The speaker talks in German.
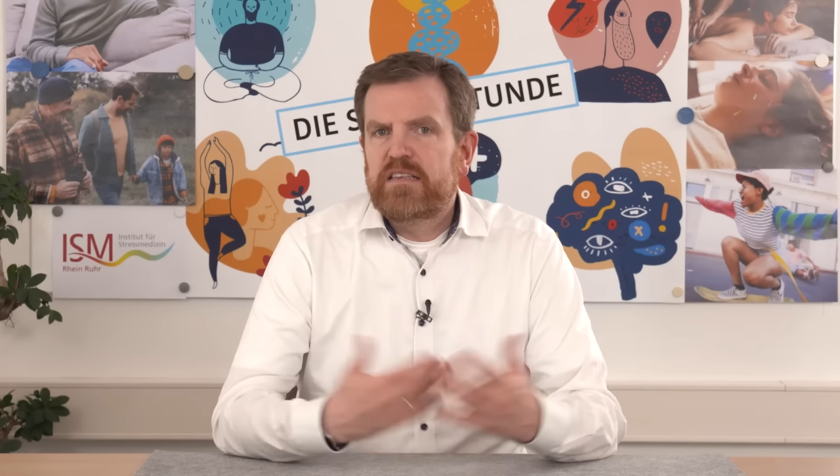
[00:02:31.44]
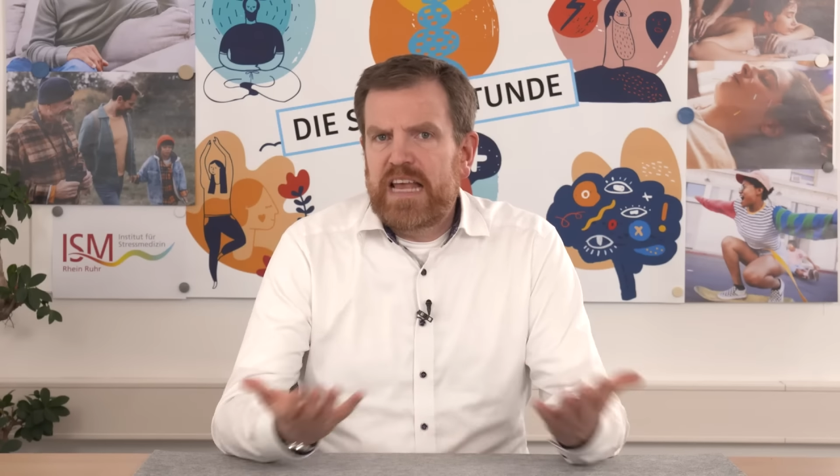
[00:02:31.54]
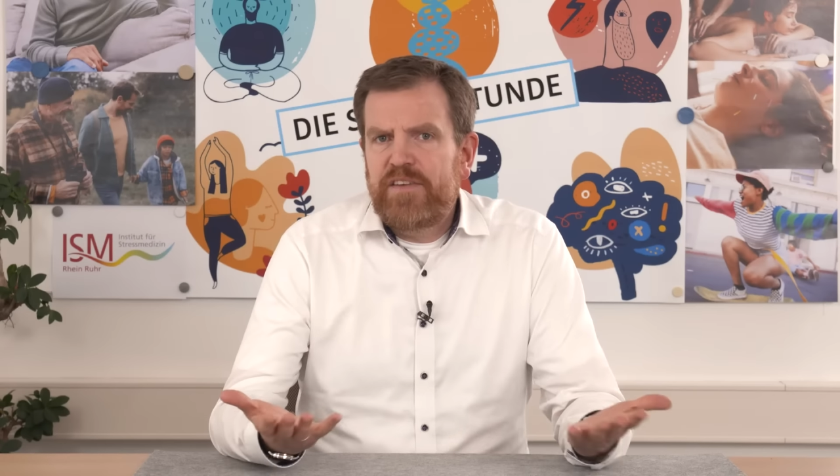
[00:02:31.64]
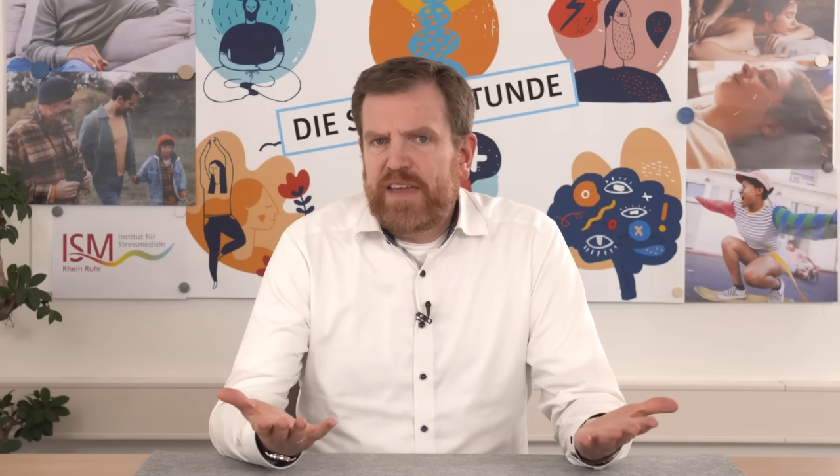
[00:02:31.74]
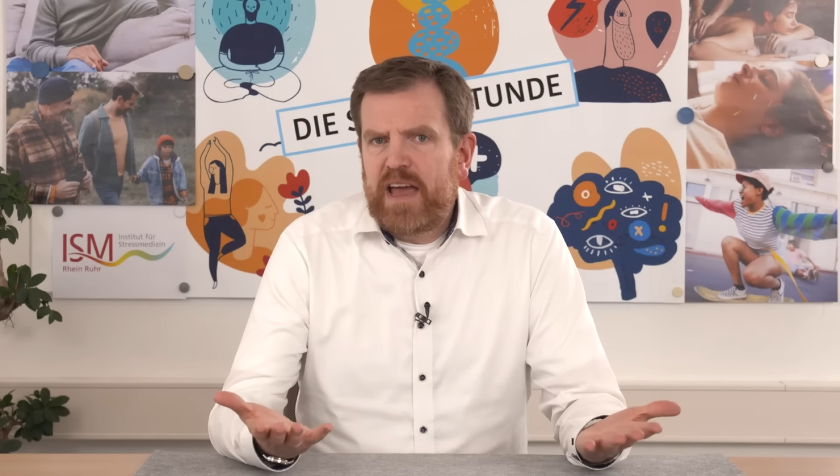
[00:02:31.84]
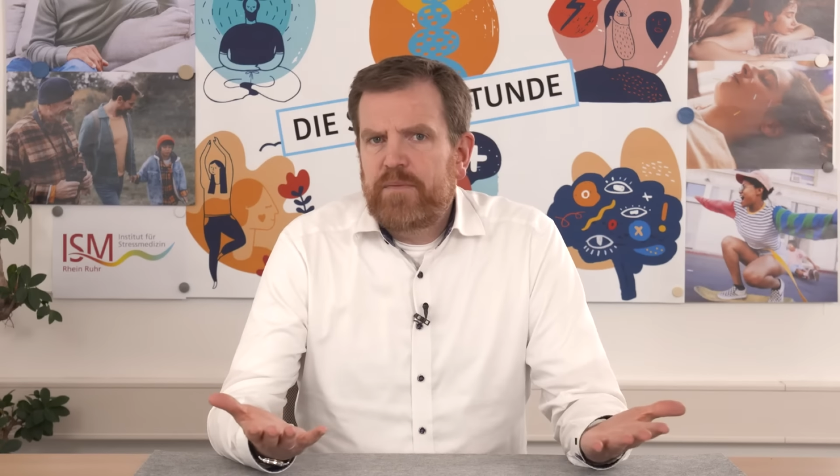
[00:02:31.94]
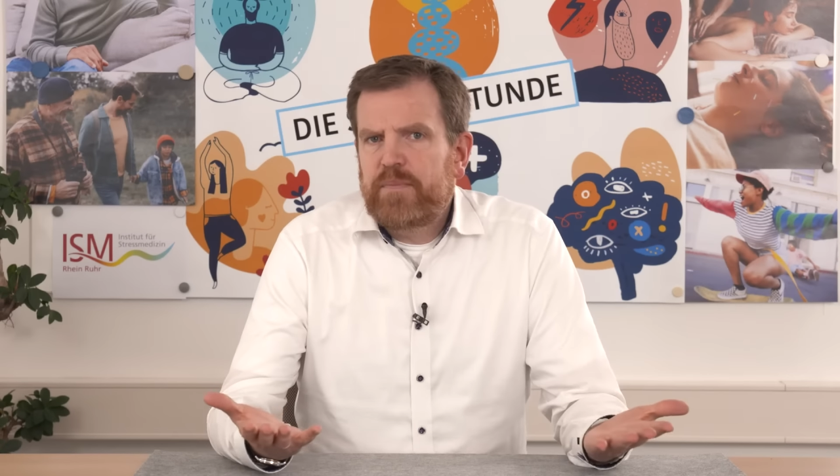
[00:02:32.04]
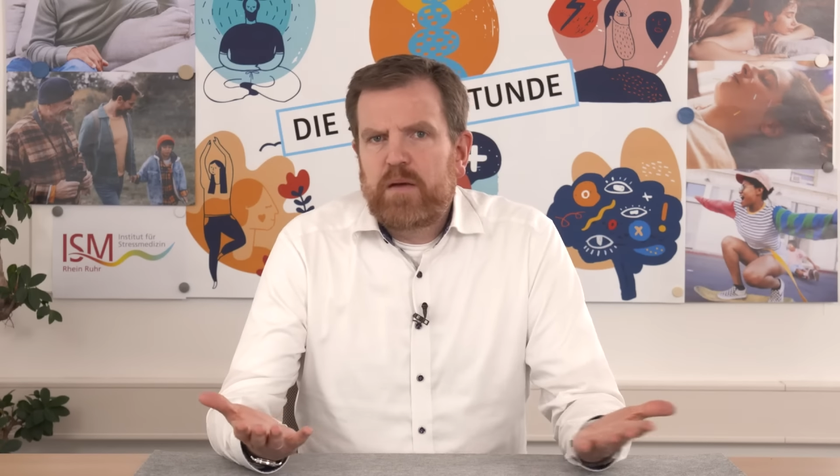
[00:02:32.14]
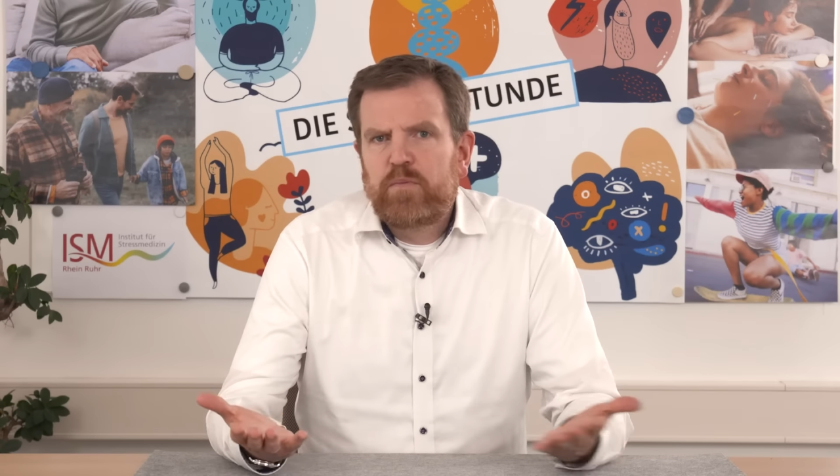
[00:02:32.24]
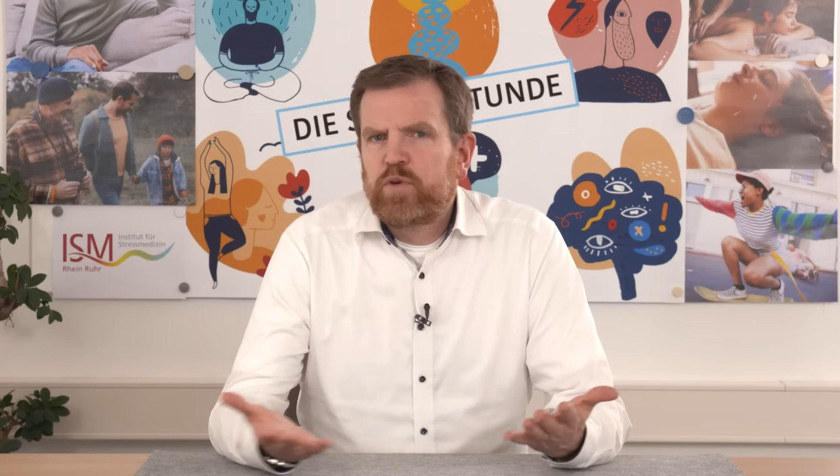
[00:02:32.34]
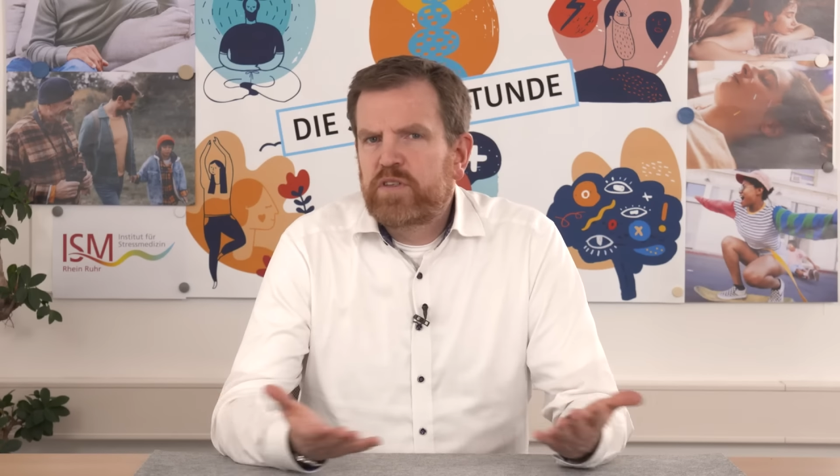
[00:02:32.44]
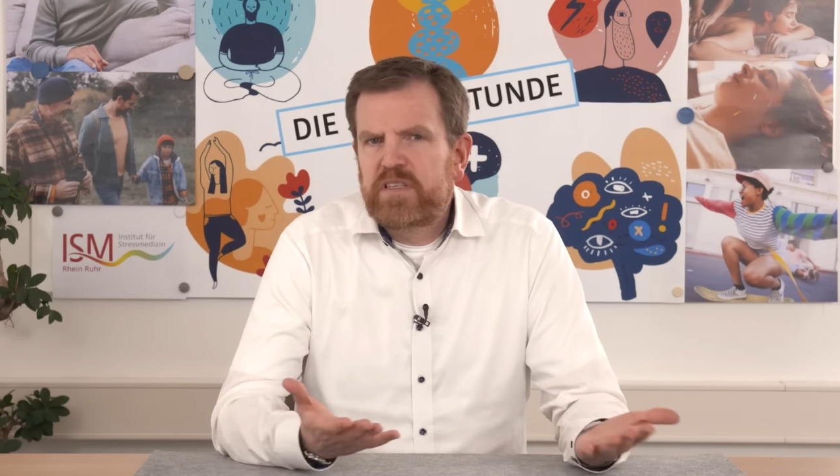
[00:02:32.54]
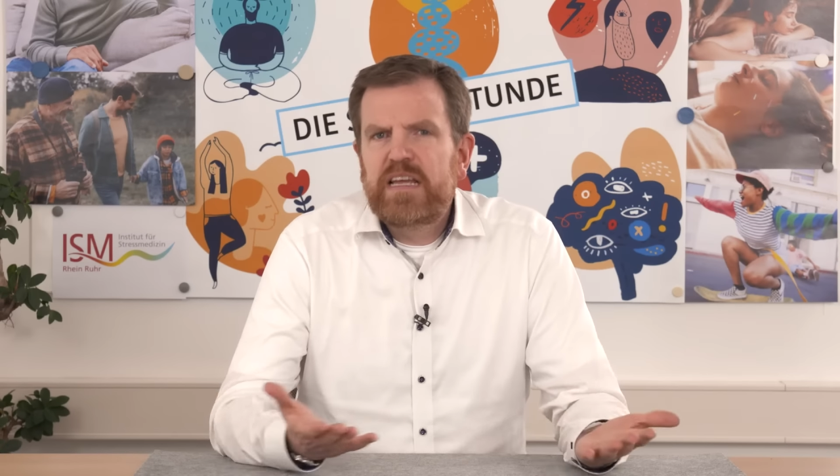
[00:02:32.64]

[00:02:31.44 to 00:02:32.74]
Selfcare muss